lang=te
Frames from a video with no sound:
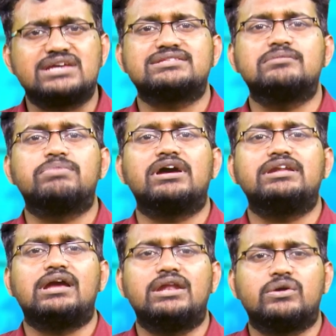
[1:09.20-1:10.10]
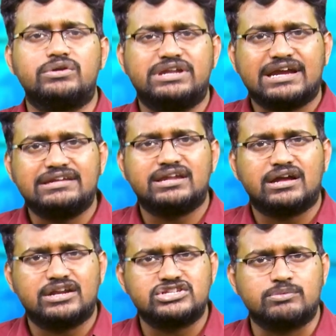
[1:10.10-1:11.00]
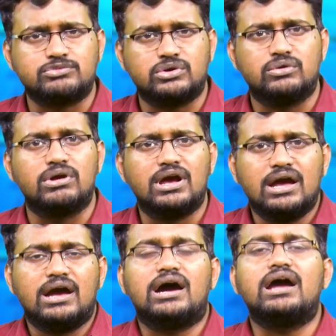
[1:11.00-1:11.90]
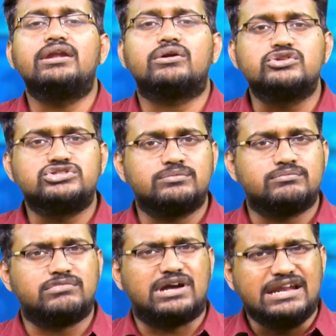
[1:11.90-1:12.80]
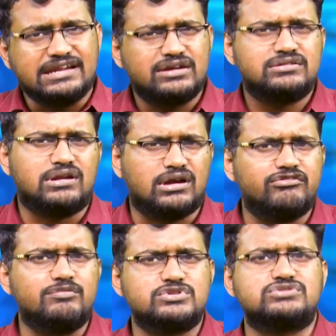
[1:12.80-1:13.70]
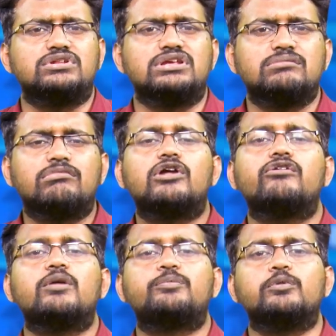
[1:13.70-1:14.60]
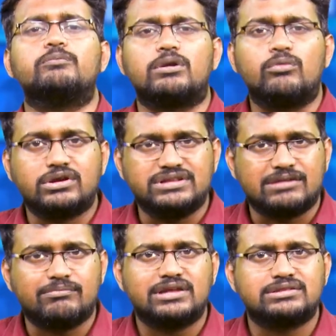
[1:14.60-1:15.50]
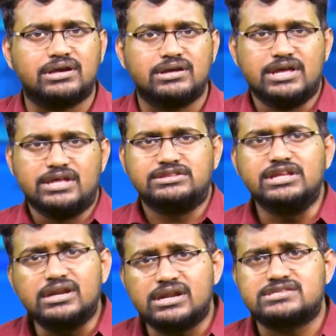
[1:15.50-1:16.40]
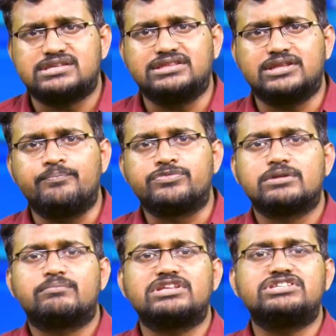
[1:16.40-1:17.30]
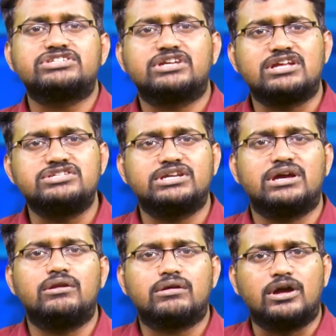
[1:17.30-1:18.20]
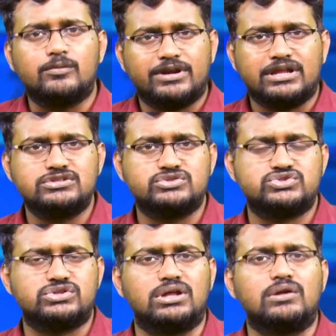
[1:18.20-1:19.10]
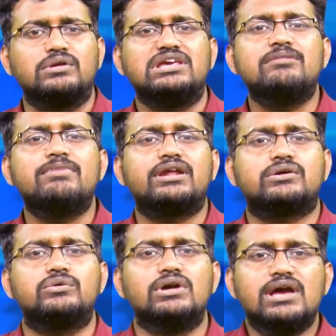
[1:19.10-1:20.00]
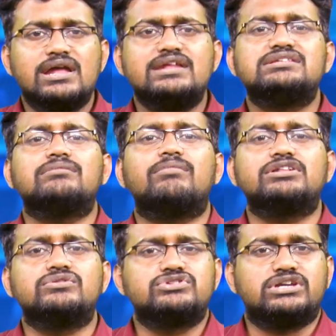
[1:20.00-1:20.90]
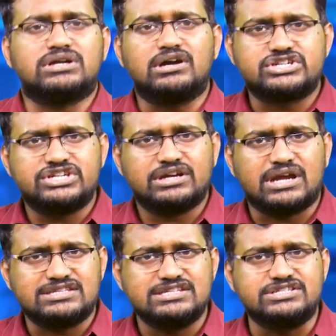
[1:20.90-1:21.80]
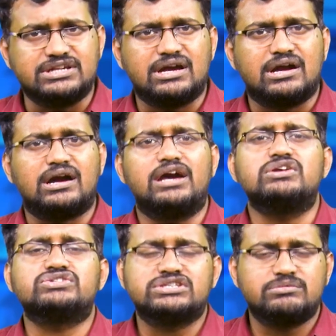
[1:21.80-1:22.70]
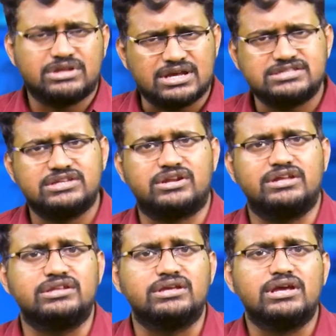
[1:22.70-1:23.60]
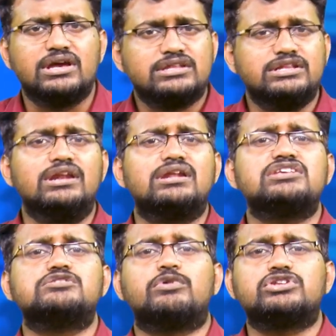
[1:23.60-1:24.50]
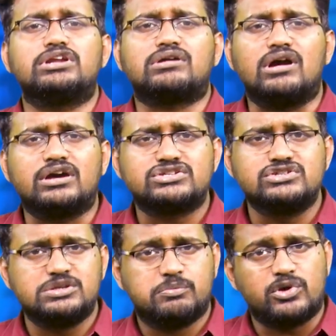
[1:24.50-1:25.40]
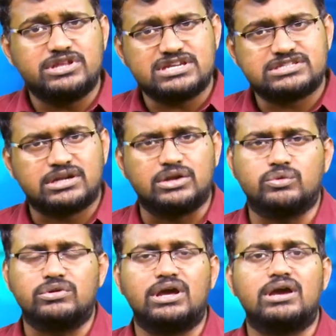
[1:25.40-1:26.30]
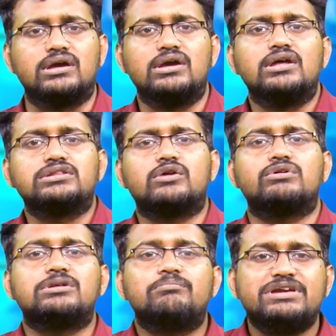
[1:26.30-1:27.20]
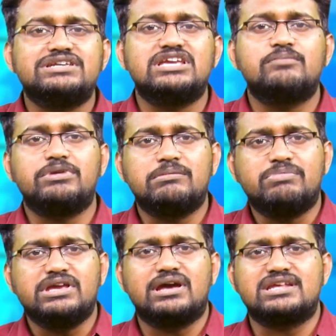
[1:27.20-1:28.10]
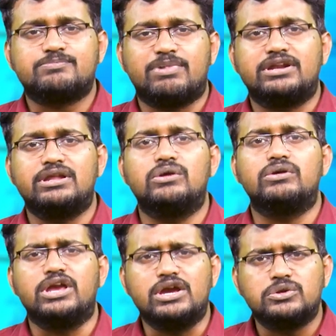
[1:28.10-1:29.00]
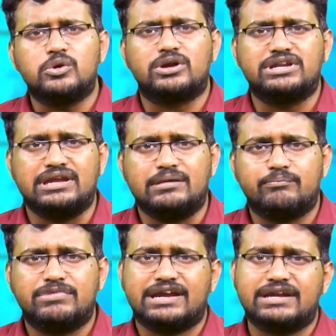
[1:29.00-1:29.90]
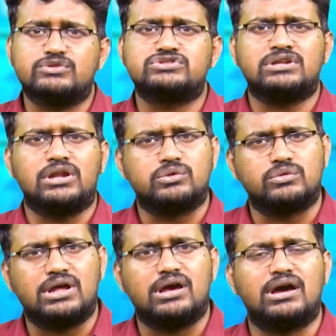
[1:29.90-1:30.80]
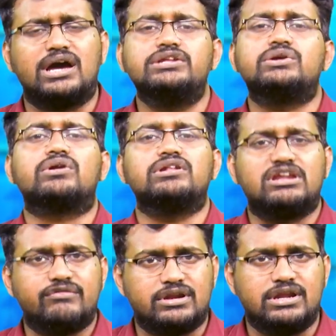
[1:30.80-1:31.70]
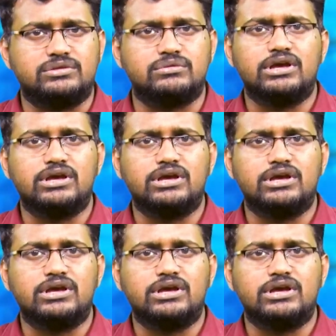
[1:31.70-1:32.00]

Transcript: హస్తం పార్టీ ఆయనకు టికెట్ నిరాకరించడంతో ఆయన కొంచెం అలిగినట్టు టాక్ వినిపిస్తుంది మరోవైపు ప్రముఖ నిర్మాత దిల్రాజ్ సైతం ప్రత్యక్ష రాజకీయాల్లో కాలు పెట్టాలని చూస్తున్నారు ఈ మేరకు నిజామాబాద్ నుంచి కాంగ్రెస్ టికెట్ ఆశించినా ఆయనకు సైతం నిరాశ ఎదురైంది దిల్రాజు మొదట కాంగ్రెస్ నుంచి పోటీ చేస్తారని అనుకున్నా తర్వాత బీజేపీ బీఆర్ఎస్ పార్టీల్లో ఏదో ఒకటి టికెట్ వస్తుందని అనుకున్నా అది కూడా నెరవేరలేదు